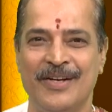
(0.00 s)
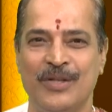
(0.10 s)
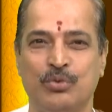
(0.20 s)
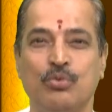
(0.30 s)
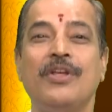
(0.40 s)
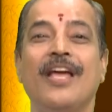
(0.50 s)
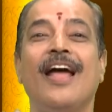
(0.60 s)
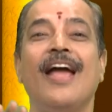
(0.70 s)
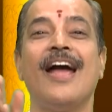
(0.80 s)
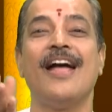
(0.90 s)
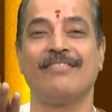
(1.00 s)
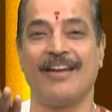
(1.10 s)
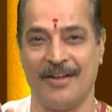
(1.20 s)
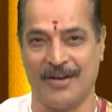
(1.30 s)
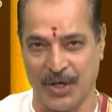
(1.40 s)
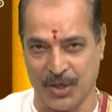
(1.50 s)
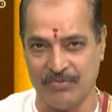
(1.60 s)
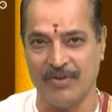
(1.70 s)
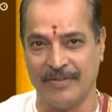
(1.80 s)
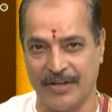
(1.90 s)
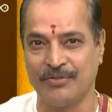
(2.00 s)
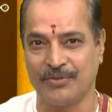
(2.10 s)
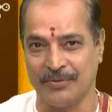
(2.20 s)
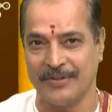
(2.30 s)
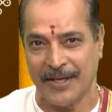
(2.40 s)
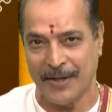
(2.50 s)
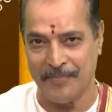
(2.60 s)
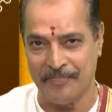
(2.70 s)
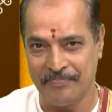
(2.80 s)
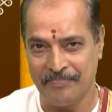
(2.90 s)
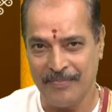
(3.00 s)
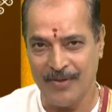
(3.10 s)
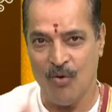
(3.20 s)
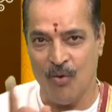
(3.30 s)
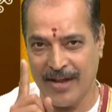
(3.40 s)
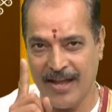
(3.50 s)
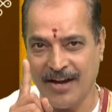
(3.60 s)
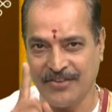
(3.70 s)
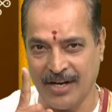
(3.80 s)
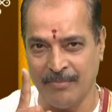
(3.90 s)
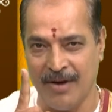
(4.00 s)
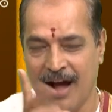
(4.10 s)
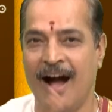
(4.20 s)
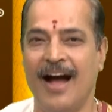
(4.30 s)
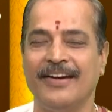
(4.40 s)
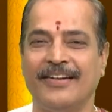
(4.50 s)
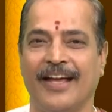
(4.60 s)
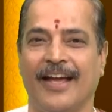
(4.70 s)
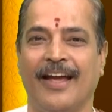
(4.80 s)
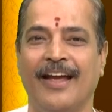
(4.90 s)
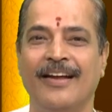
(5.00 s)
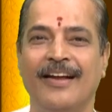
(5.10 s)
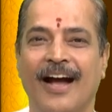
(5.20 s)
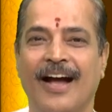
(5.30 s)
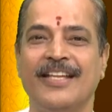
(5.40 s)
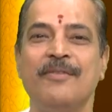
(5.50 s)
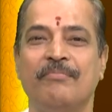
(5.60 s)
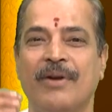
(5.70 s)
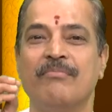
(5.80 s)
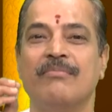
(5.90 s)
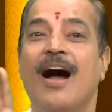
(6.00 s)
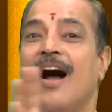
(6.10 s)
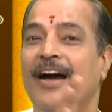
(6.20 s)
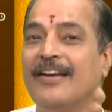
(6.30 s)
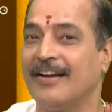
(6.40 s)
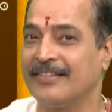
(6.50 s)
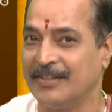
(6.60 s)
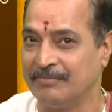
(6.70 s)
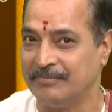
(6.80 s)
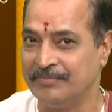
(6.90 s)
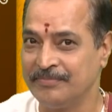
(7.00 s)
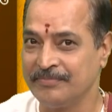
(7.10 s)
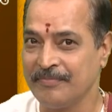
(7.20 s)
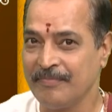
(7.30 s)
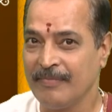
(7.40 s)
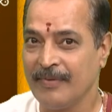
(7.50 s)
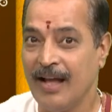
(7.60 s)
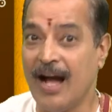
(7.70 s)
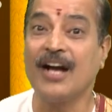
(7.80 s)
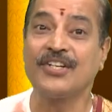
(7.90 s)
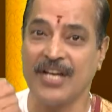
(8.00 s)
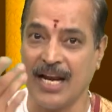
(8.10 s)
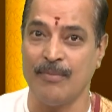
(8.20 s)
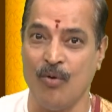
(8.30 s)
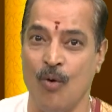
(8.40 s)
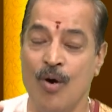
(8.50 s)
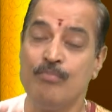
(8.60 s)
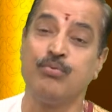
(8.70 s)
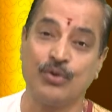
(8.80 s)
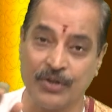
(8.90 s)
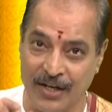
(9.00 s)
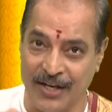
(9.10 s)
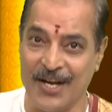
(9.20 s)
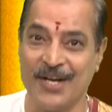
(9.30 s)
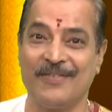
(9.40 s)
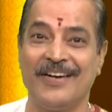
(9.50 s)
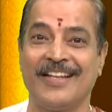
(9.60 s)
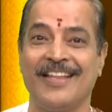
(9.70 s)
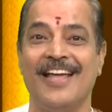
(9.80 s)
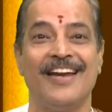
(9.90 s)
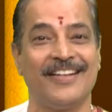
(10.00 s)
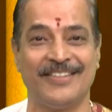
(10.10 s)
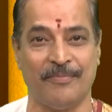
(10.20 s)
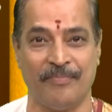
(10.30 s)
సూర్యరాయాంధ్ర నిఘంటు వివరిస్తుంది ఒకే అక్షరం అ అంటే అది బ్రహ్మ అని అర్థం అక్షరము పుట్టుక లేనటువంటిది అని అర్థం